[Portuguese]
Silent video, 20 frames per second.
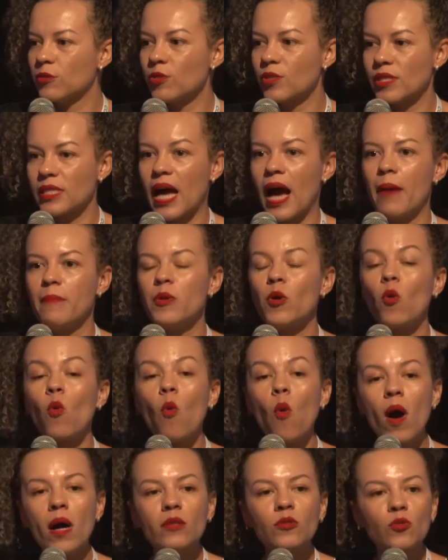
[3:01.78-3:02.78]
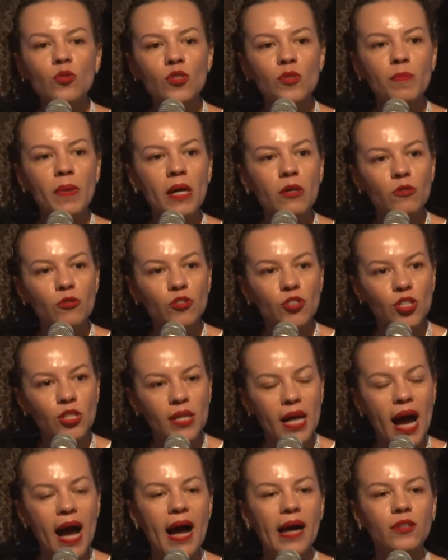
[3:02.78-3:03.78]
sabe o quantos bancos de
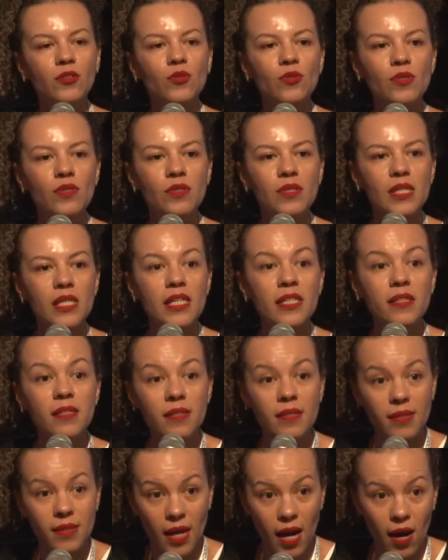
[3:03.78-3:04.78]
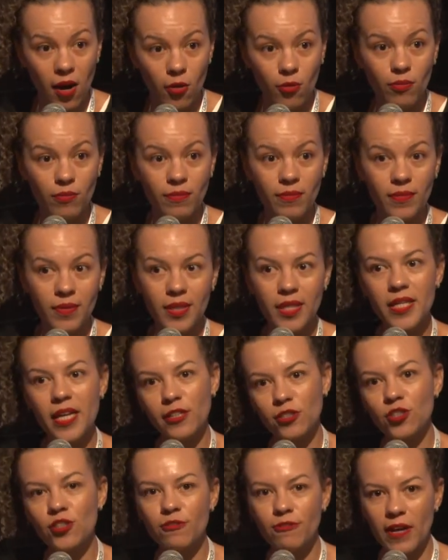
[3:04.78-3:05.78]
dados estão e
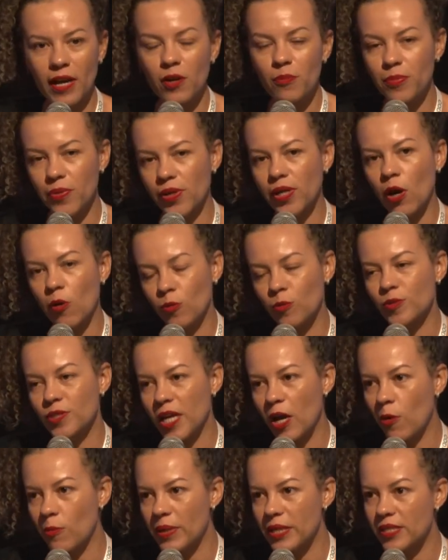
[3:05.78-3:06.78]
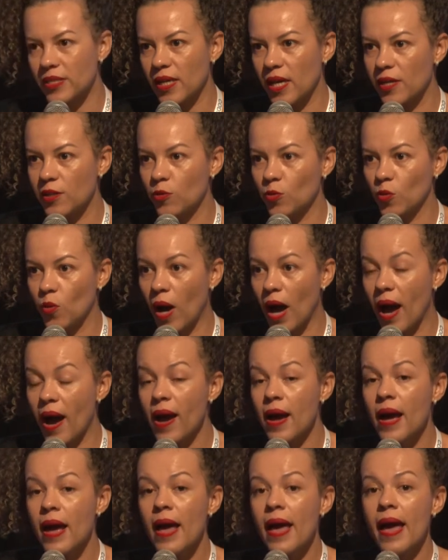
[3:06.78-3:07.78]
estiveram, porque alguns realmente saíram do ar,
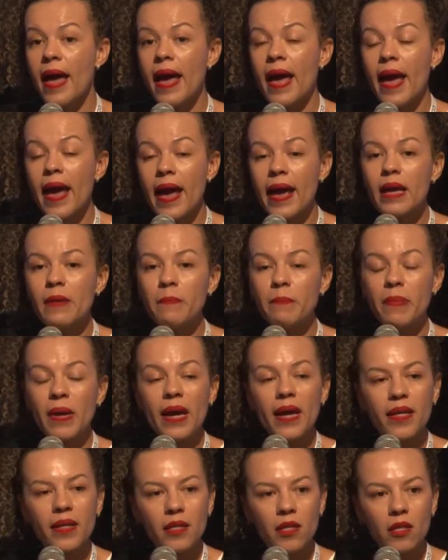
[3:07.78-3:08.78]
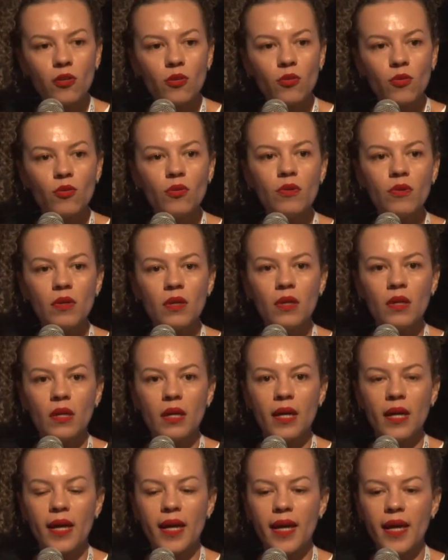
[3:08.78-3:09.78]
em perigo
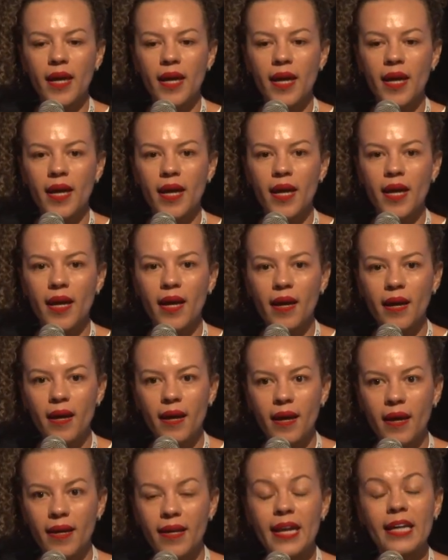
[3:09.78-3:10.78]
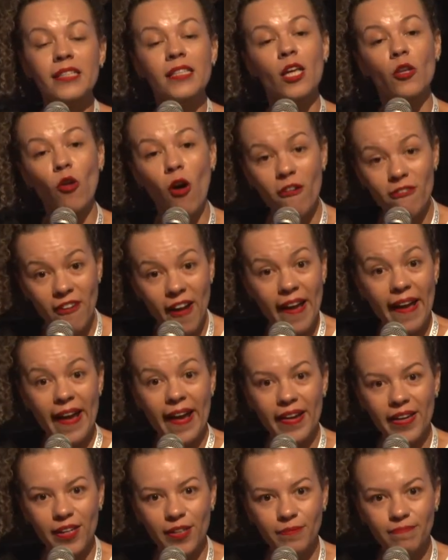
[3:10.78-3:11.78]
é, nessa nova
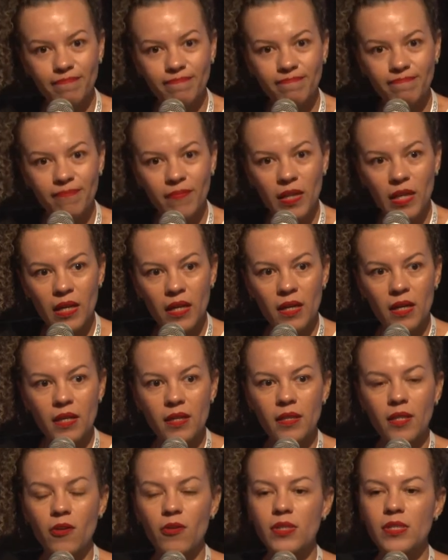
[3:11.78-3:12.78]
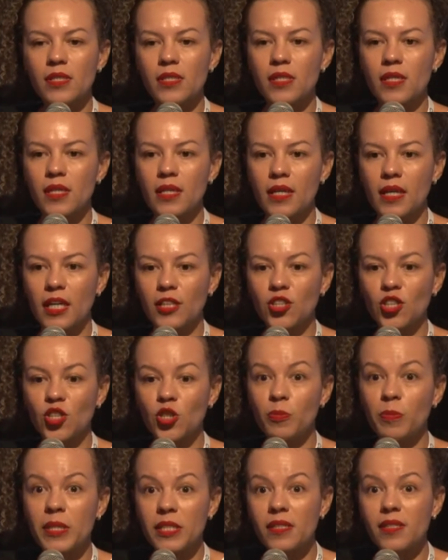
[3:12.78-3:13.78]
era. Então, assim, a gente
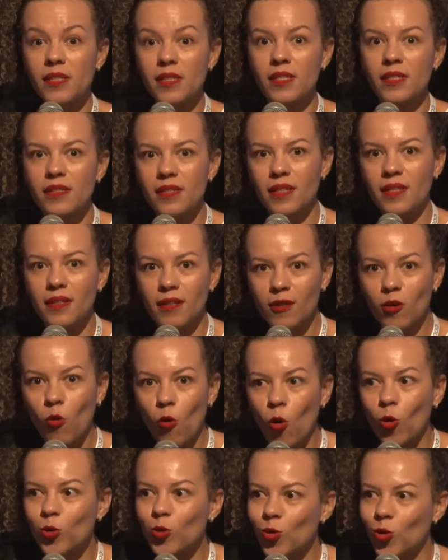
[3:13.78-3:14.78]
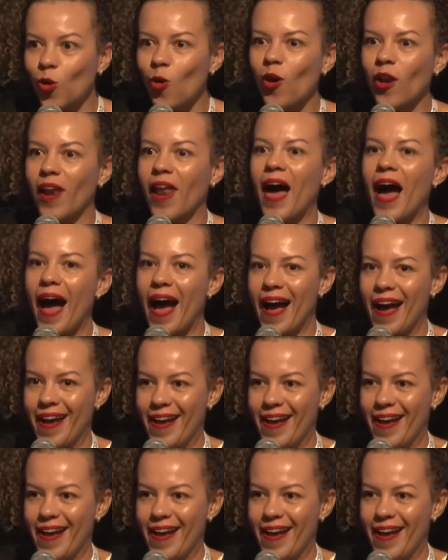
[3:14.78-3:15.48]
precisa controlar